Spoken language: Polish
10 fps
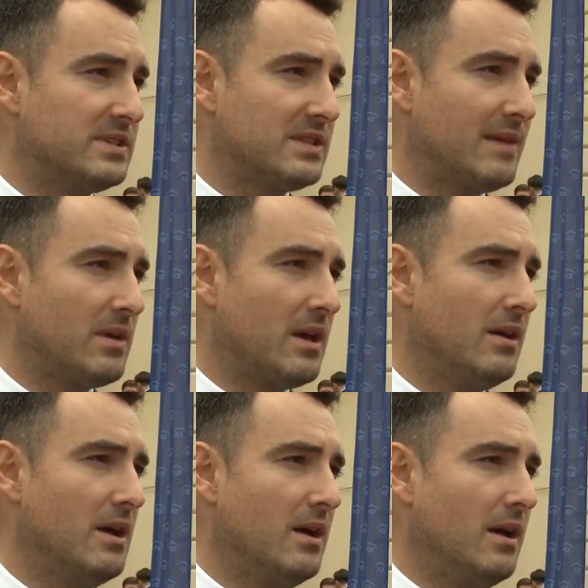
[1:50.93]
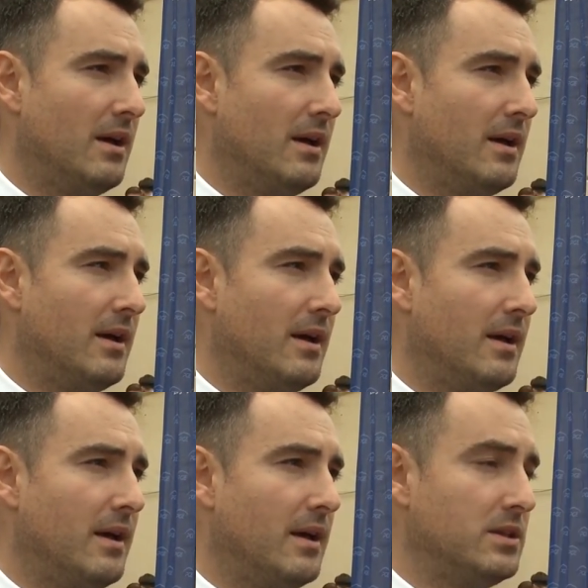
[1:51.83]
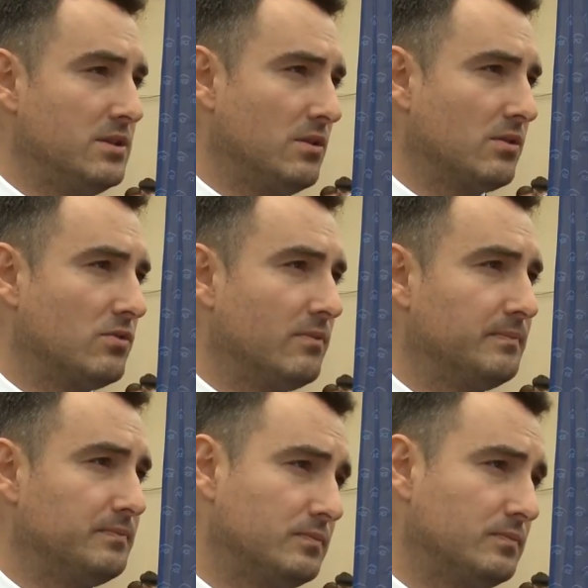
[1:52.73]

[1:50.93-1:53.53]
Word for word: systemie e, ich nie dotkną.